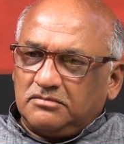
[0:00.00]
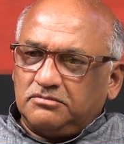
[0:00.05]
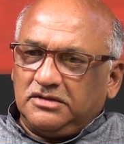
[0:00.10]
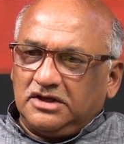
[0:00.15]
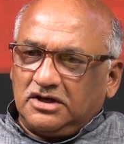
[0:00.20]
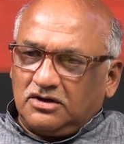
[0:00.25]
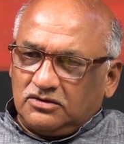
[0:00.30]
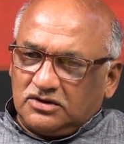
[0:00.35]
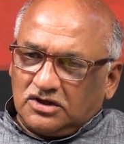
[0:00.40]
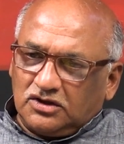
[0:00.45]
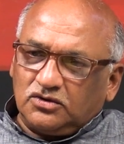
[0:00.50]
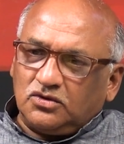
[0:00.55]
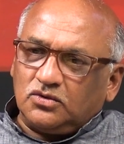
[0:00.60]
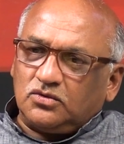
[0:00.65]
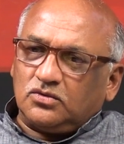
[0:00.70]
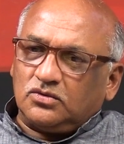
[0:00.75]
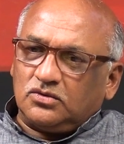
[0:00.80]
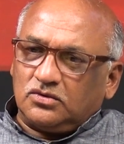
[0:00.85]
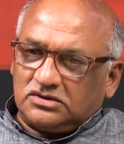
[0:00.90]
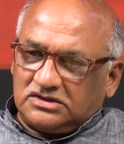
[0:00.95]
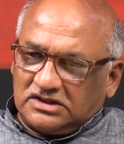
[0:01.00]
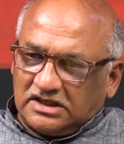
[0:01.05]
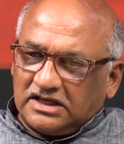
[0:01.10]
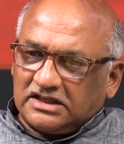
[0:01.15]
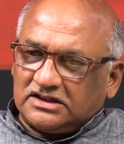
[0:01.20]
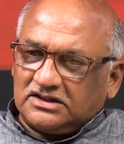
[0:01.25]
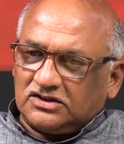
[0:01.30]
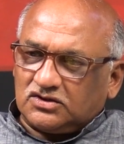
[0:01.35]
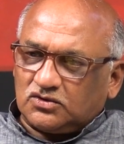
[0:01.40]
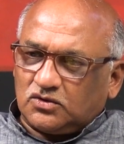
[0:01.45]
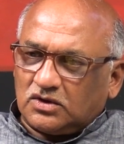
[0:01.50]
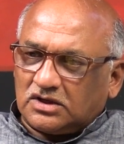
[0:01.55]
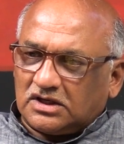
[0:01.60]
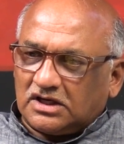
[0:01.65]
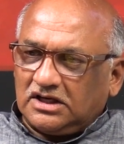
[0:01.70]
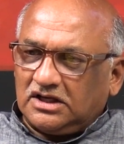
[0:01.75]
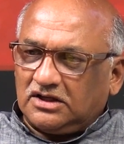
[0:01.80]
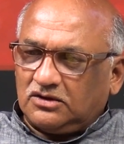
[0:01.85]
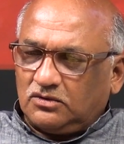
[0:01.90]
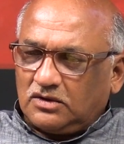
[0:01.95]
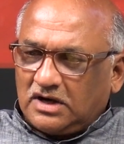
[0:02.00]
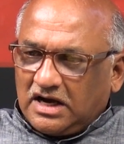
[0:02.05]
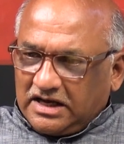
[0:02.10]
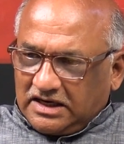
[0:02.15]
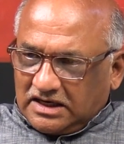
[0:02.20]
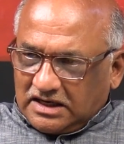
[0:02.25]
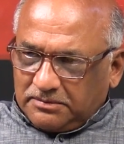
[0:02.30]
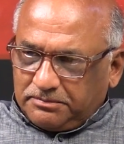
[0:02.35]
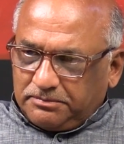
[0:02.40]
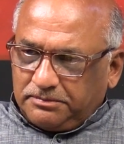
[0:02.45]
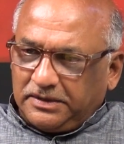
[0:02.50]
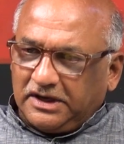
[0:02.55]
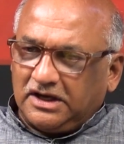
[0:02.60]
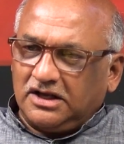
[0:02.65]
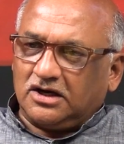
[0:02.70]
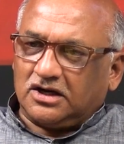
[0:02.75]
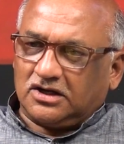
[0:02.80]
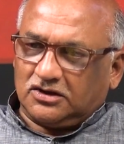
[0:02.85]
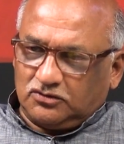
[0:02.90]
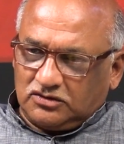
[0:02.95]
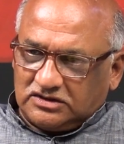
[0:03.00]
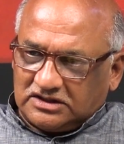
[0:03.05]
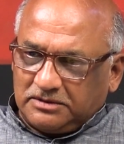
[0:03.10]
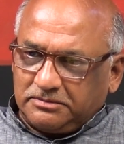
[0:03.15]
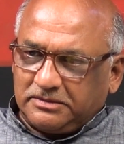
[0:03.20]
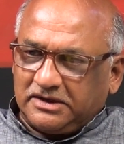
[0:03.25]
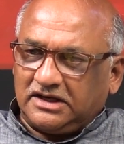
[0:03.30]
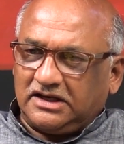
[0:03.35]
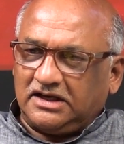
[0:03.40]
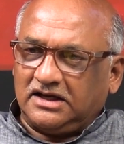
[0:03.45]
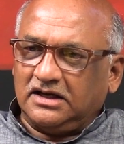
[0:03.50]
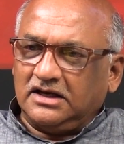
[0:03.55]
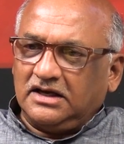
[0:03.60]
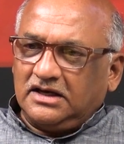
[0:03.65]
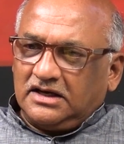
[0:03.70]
మీరు ఎందుకు చర్య తీసుకోవటం లేదు ఆయన బెయిల్ రద్దు చేయమని